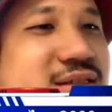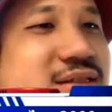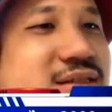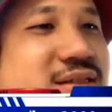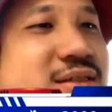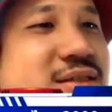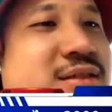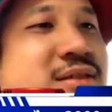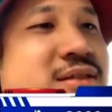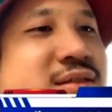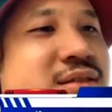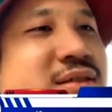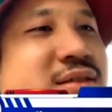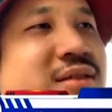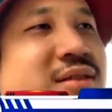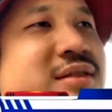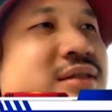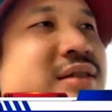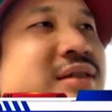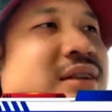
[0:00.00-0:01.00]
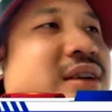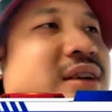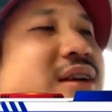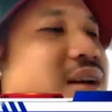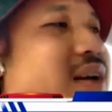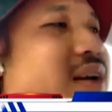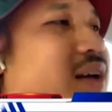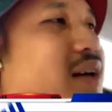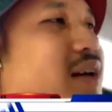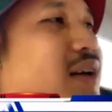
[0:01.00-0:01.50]
เอาเหรอ เออ
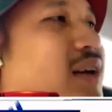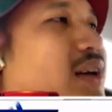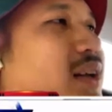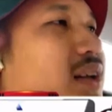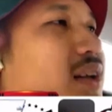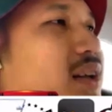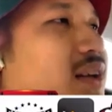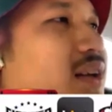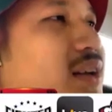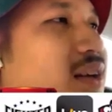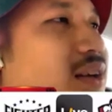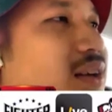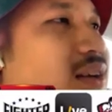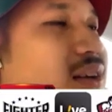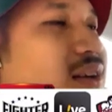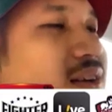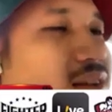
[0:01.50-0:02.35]
ไม่ไม่แต่ว่า